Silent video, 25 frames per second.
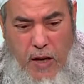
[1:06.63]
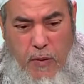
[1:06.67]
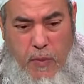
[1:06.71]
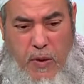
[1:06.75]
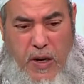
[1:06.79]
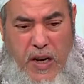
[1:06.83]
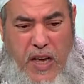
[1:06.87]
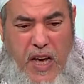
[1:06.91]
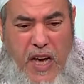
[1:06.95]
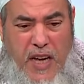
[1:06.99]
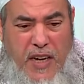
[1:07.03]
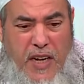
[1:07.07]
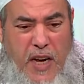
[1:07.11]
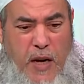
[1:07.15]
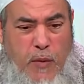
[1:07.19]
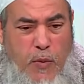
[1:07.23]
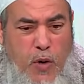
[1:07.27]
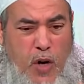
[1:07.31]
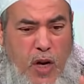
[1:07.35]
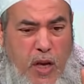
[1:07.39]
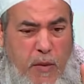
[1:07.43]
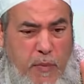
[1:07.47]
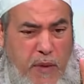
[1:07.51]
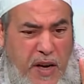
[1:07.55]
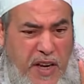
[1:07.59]
باللي انا
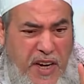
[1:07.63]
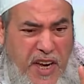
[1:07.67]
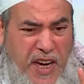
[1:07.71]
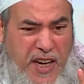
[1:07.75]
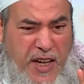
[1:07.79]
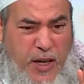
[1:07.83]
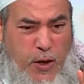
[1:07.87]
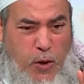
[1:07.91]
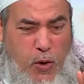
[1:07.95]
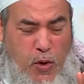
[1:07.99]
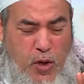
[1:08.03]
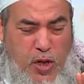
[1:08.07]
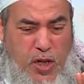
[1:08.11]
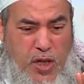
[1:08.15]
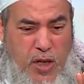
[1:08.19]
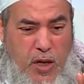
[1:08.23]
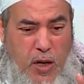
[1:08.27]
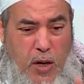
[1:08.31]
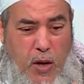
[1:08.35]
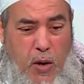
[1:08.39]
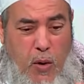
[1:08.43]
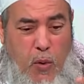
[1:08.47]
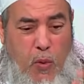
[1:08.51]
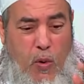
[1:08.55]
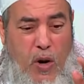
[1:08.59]
المهم ما ناكلوش
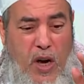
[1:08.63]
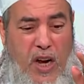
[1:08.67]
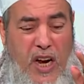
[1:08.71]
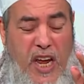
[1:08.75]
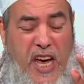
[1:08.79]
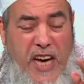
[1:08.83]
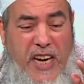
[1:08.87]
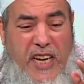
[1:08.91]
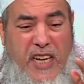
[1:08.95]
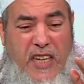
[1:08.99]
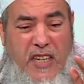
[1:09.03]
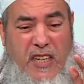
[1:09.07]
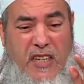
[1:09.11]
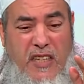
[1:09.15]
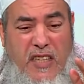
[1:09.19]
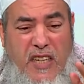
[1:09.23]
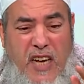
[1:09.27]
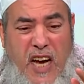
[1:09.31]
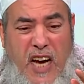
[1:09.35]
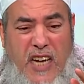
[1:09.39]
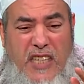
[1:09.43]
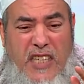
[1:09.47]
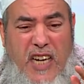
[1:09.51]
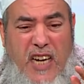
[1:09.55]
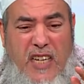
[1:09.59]
ولكن انت
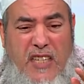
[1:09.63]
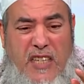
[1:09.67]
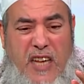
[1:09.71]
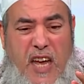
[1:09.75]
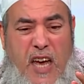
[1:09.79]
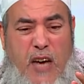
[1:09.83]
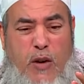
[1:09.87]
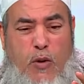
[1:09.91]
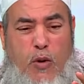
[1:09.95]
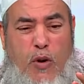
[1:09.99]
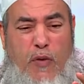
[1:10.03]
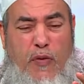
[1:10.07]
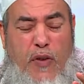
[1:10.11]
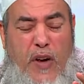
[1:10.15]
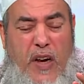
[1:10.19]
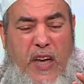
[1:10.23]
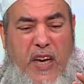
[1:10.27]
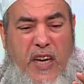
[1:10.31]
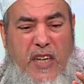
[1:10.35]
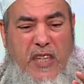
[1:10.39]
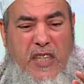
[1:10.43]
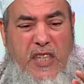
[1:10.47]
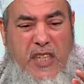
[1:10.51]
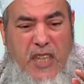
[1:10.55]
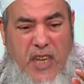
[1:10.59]
راك تاكل في
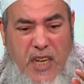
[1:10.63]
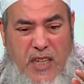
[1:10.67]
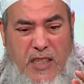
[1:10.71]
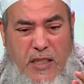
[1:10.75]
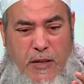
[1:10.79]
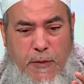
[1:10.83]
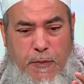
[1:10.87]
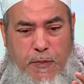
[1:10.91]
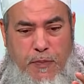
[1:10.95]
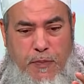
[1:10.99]
الخنزير